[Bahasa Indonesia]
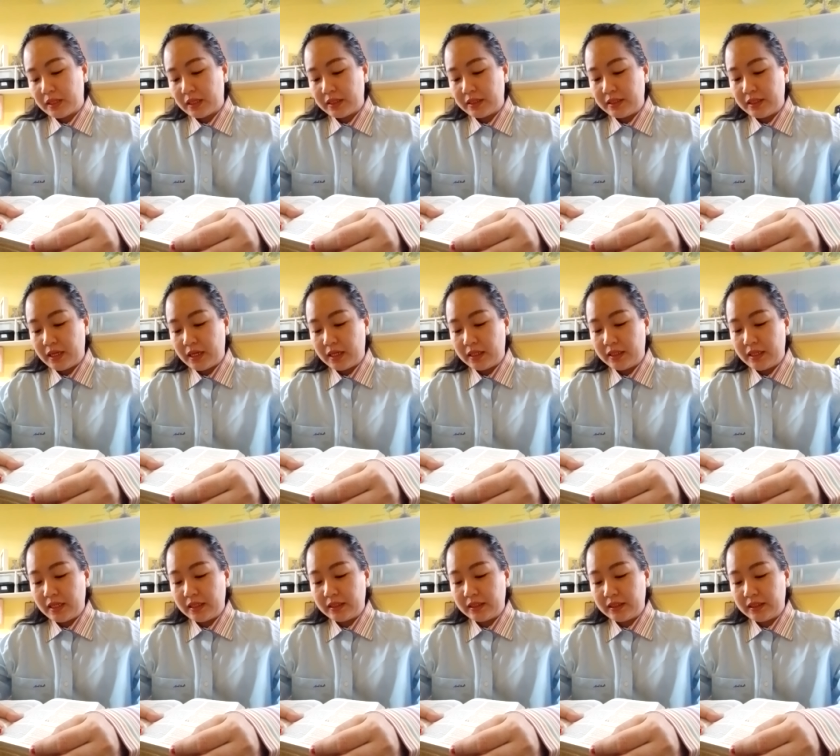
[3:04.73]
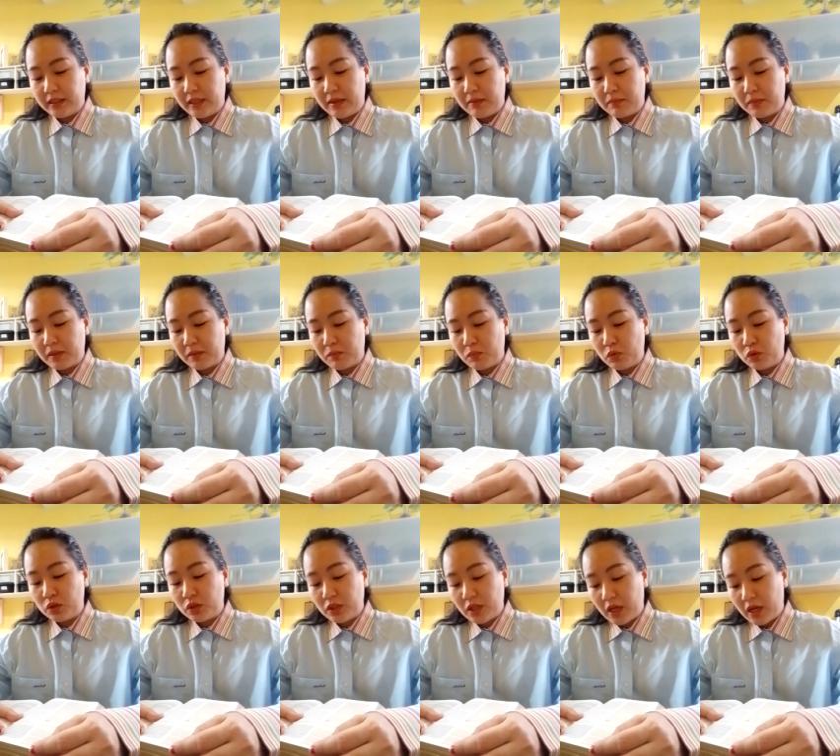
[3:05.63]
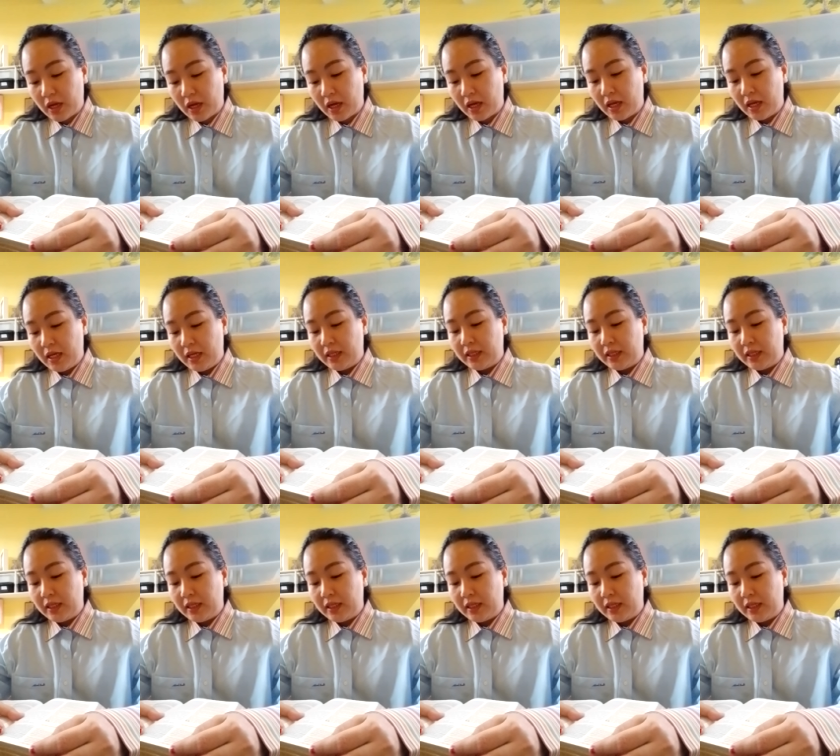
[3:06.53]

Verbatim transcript: saja dan tidak merebutnya